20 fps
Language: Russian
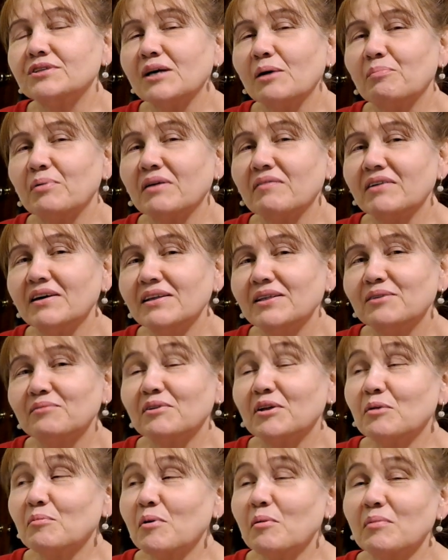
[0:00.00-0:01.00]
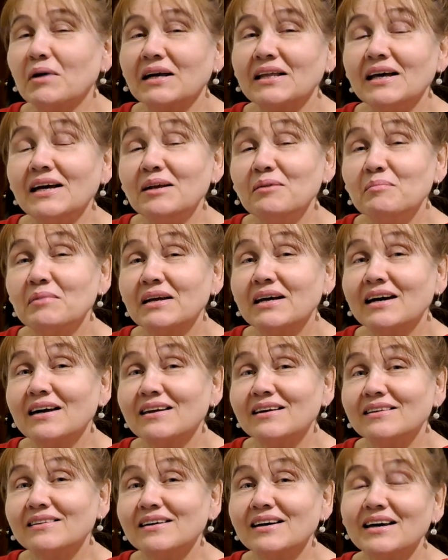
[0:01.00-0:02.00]
Друзья, привет! Вы на моем канале
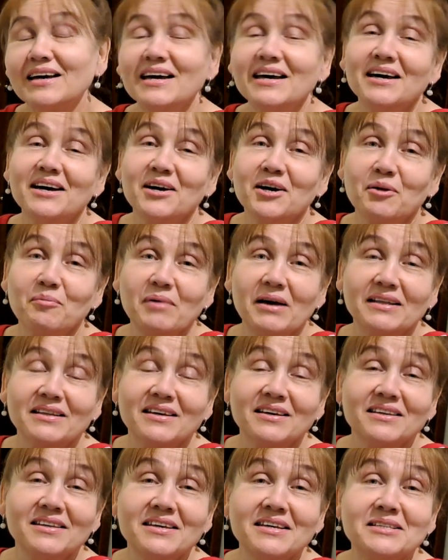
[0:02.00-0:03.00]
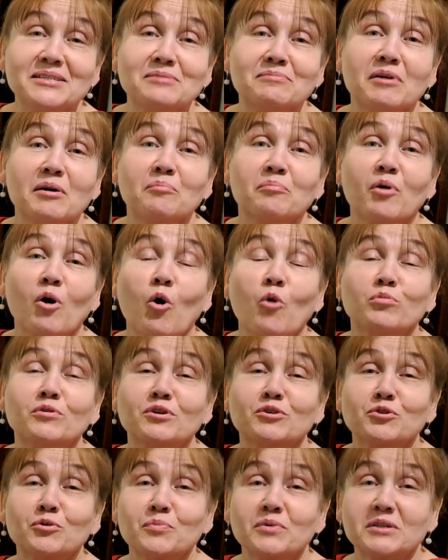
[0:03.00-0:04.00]
Маргарита. Ребятки, не забываем про
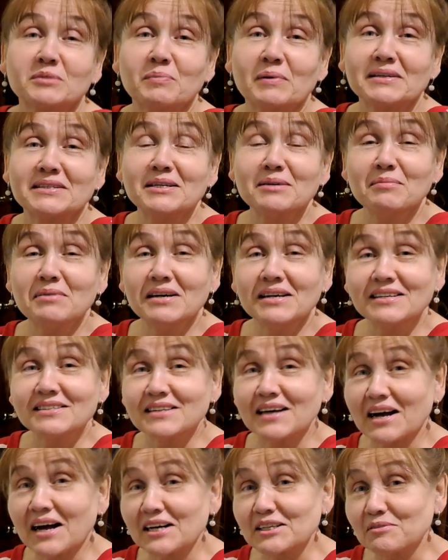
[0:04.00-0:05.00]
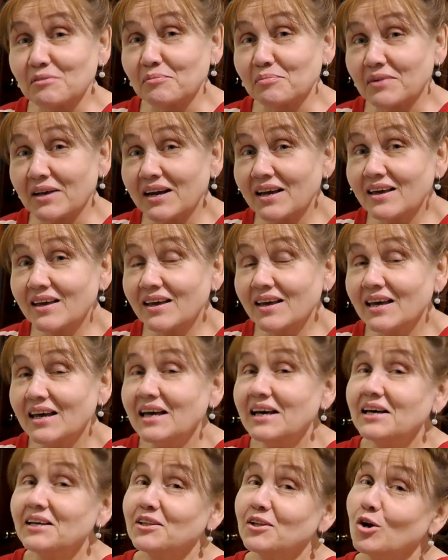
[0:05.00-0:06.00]
опцию «Супер спасибо» и заказываем треки
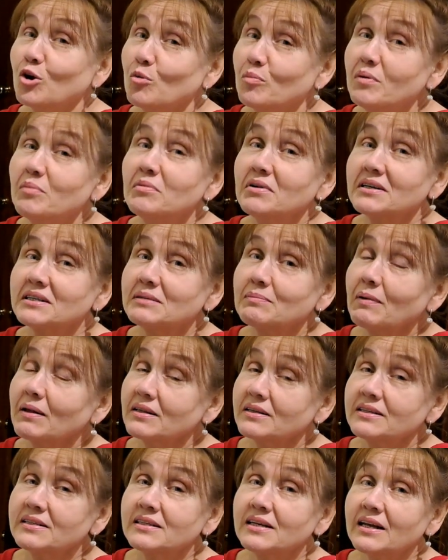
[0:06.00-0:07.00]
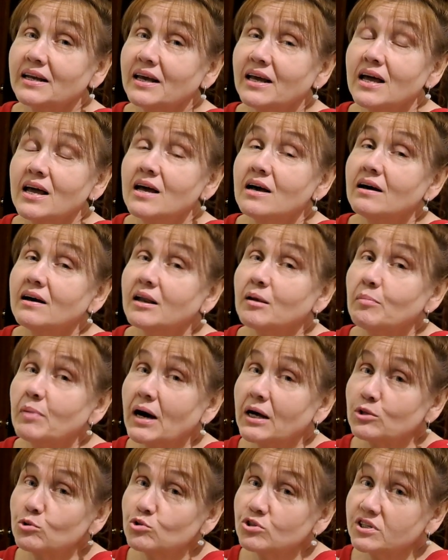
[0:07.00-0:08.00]
на любимых исполнителей.
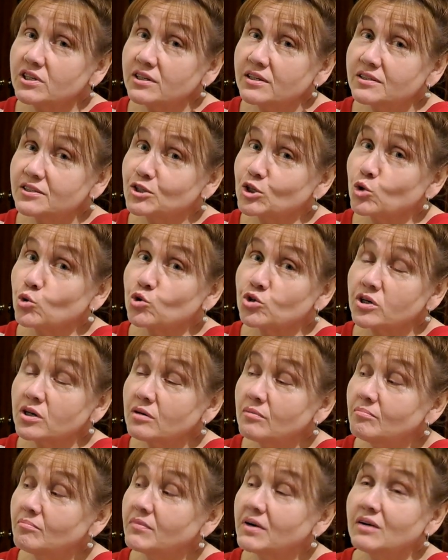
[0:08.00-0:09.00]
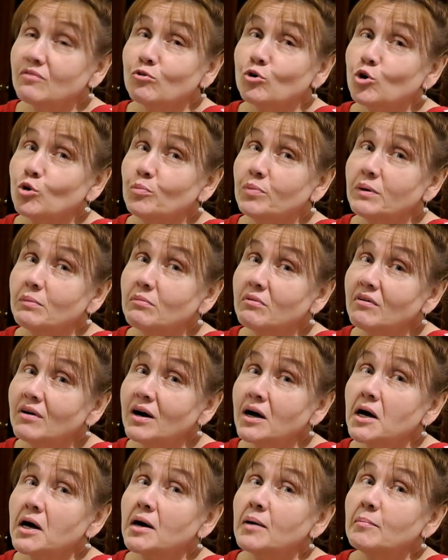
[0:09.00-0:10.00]
Ребятушки, слушаем моего любимого
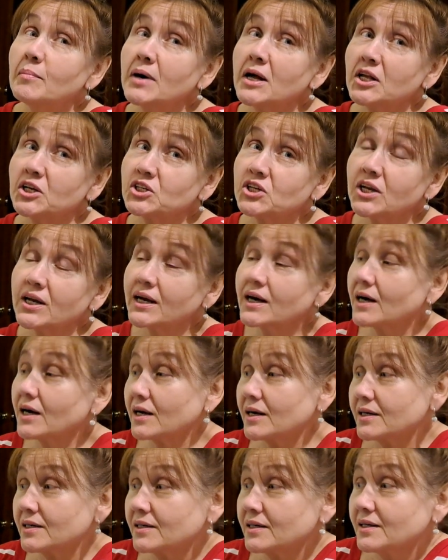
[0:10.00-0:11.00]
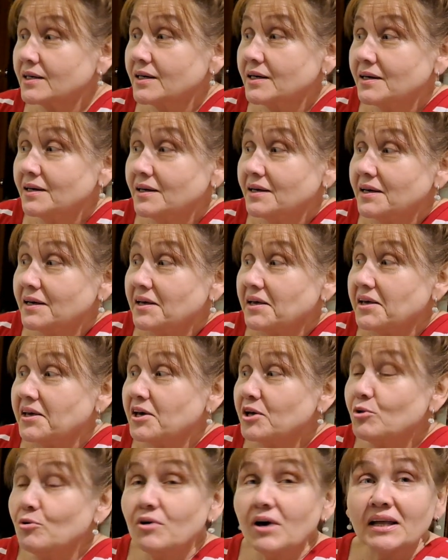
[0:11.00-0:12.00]
Мелшерика.
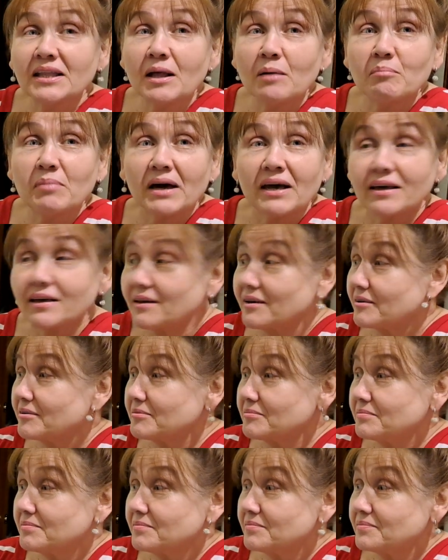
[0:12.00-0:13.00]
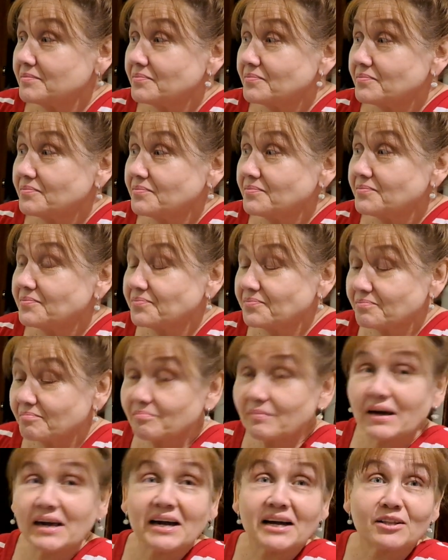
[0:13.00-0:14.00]
Еду я на Бэхе.
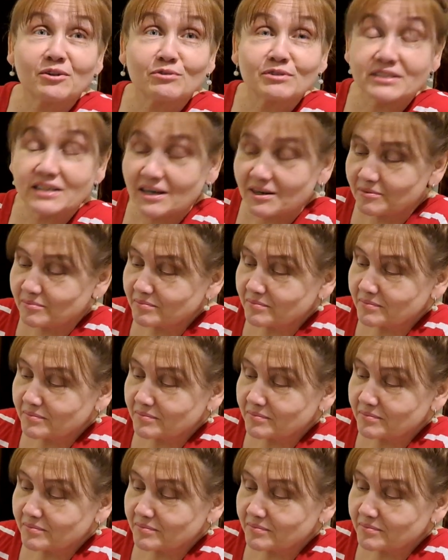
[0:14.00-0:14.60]
Поехали, друзья!